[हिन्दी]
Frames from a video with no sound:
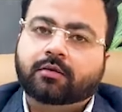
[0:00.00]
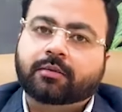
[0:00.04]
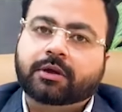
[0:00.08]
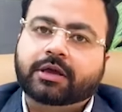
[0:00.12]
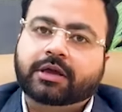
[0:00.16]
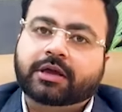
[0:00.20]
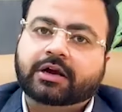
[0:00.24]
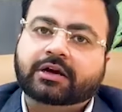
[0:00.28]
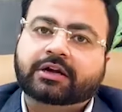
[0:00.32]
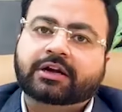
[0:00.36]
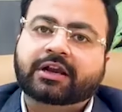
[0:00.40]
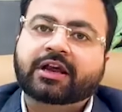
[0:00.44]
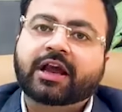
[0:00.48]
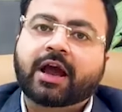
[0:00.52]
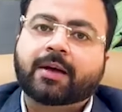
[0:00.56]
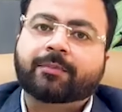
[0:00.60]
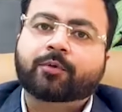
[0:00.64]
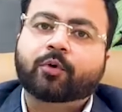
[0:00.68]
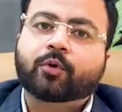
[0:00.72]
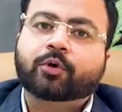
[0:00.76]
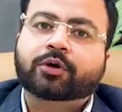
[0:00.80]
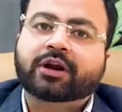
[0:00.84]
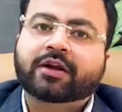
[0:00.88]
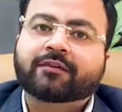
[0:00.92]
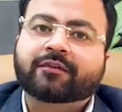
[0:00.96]
इकट्ठे आप
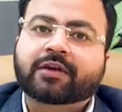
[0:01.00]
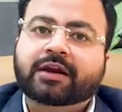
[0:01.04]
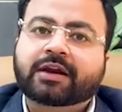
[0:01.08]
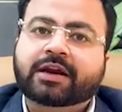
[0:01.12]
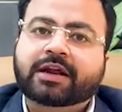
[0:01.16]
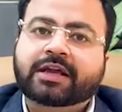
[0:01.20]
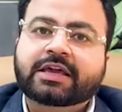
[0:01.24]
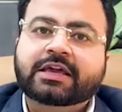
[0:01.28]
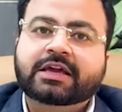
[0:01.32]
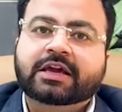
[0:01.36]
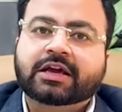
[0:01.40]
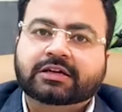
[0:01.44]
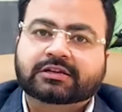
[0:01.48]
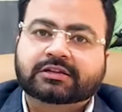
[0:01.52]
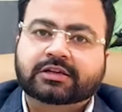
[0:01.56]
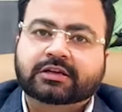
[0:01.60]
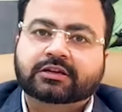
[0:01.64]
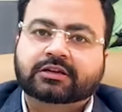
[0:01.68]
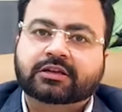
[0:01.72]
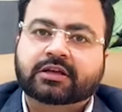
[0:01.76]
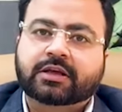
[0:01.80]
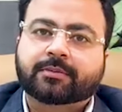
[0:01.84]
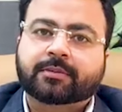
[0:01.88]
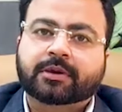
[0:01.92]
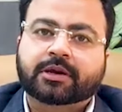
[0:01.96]
लोग ट्रेवल नहीं कर
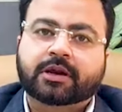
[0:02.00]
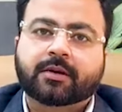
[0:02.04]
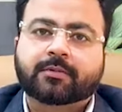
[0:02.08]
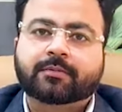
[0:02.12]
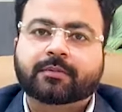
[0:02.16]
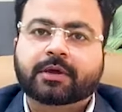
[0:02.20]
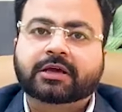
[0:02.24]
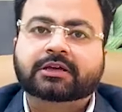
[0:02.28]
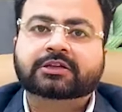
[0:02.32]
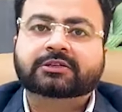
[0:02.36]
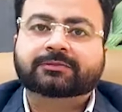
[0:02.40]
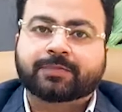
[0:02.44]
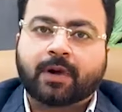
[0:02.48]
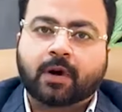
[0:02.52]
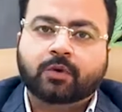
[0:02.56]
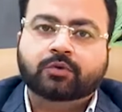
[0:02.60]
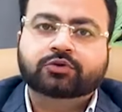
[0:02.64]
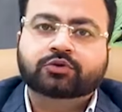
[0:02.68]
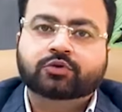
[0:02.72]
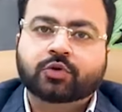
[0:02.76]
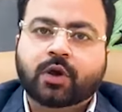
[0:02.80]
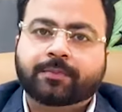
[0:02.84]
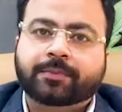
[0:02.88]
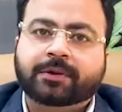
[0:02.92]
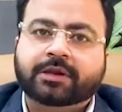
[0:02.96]
सकते मतलब एक स्पाउस
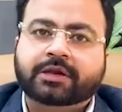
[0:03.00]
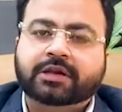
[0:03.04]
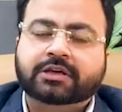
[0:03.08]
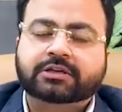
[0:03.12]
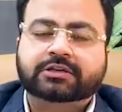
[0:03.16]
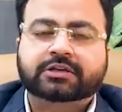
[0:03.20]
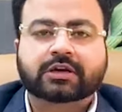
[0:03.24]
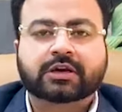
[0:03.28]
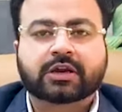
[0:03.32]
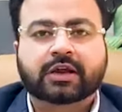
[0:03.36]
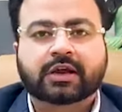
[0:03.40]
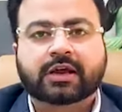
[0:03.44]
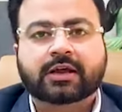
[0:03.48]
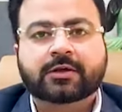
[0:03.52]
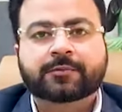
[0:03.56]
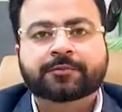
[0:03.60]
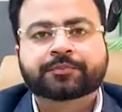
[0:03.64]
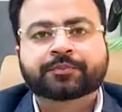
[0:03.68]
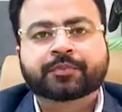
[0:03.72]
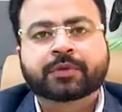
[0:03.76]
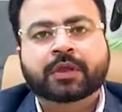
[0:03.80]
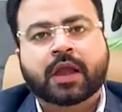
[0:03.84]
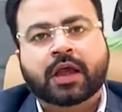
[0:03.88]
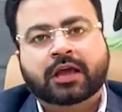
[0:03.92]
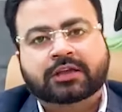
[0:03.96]
जो एप्लीकेशन है
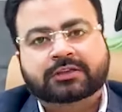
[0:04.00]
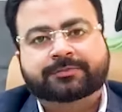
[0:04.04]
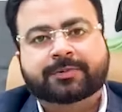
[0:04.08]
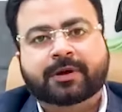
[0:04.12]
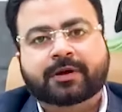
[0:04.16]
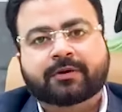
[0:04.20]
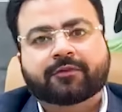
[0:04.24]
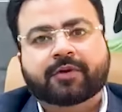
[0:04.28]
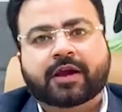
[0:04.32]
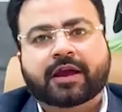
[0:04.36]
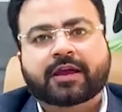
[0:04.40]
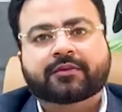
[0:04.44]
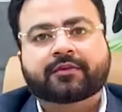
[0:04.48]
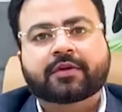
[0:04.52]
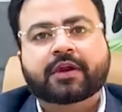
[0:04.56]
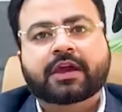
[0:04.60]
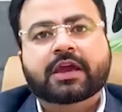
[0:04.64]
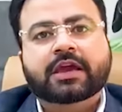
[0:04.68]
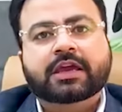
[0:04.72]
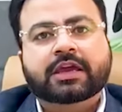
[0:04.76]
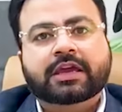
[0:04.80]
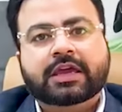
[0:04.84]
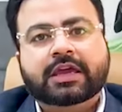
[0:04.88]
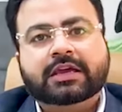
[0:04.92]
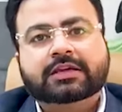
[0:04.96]
हस्बैंड
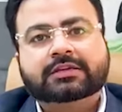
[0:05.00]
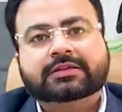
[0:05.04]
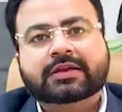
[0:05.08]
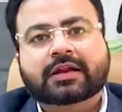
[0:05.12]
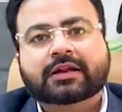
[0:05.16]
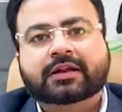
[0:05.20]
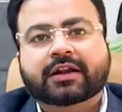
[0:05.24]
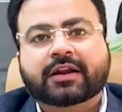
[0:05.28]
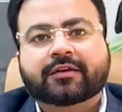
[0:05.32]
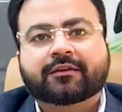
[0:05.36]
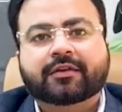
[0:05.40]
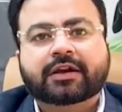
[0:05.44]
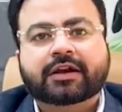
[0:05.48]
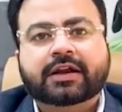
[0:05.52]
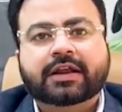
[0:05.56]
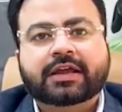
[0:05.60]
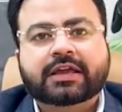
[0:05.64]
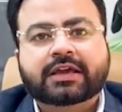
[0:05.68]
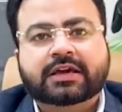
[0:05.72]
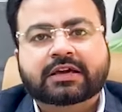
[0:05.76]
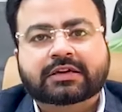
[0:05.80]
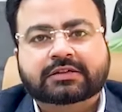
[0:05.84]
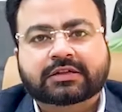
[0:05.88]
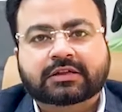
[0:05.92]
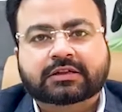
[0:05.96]
वाइफ एक साथ ट्रेवल नहीं
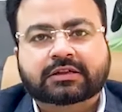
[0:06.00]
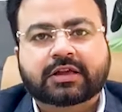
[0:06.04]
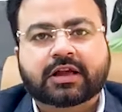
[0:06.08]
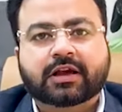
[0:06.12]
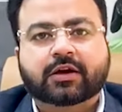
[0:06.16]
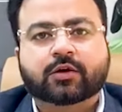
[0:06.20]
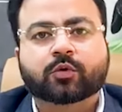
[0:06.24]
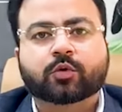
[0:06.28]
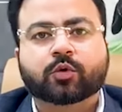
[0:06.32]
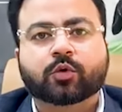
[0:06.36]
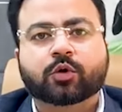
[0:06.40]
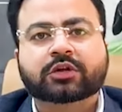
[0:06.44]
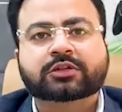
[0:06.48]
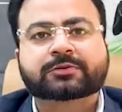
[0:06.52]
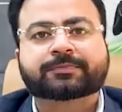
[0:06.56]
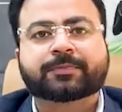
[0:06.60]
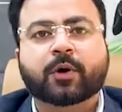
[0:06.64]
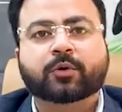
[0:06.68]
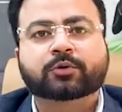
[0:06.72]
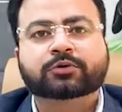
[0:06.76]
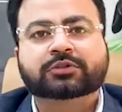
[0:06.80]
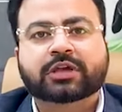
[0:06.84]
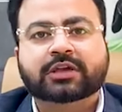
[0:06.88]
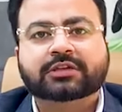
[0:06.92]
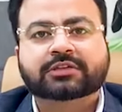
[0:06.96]
कर सकते अगर उन्होंने
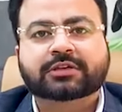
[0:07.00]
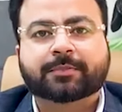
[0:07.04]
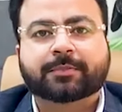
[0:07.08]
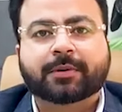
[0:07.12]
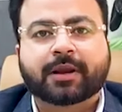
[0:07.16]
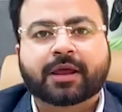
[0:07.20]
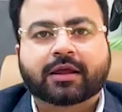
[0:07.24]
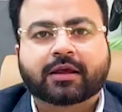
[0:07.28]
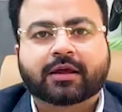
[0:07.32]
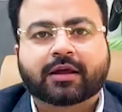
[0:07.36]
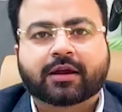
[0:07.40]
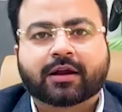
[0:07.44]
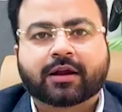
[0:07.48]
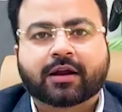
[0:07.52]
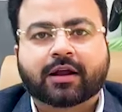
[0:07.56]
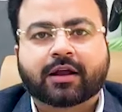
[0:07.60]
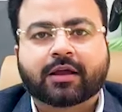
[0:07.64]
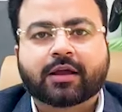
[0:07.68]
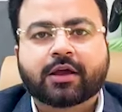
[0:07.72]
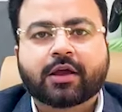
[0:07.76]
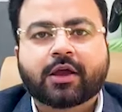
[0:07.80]
स्पाउस केस अप्लाई करना है